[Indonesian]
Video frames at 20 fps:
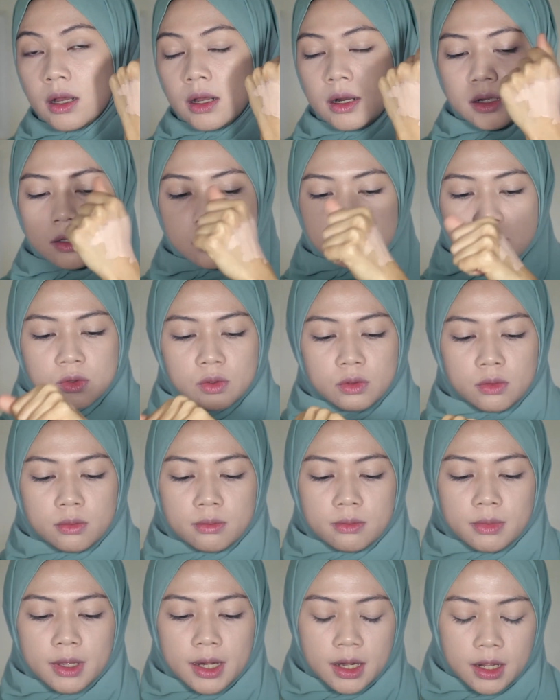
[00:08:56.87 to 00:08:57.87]
langsung
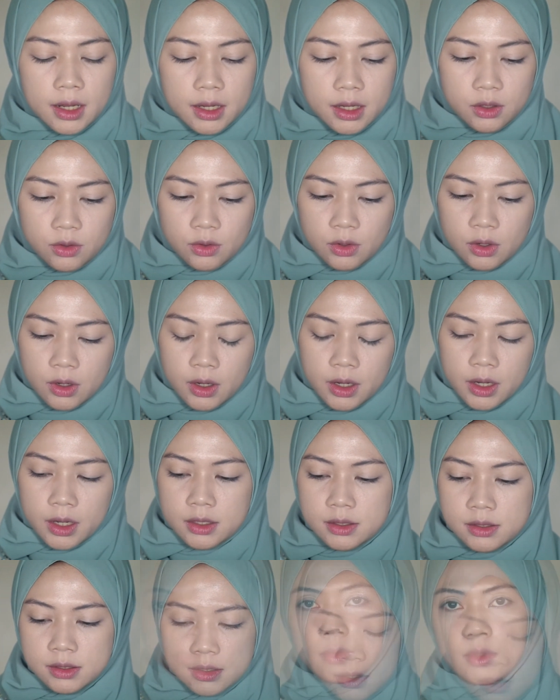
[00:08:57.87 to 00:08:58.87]
beda gitu loh
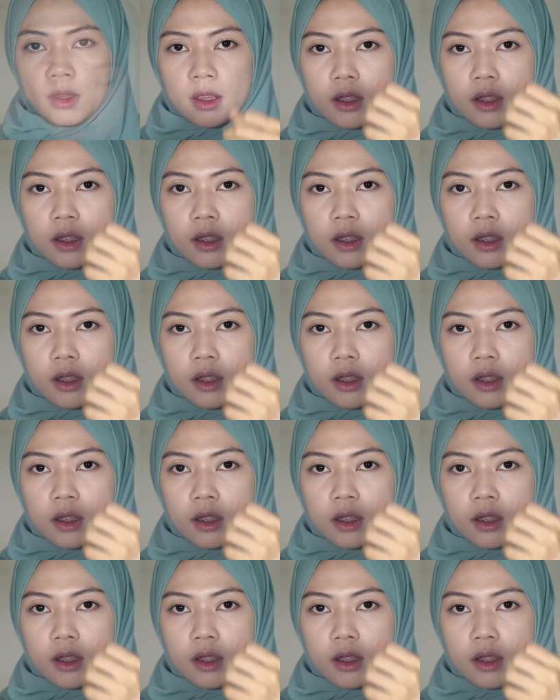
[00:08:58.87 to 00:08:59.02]
guys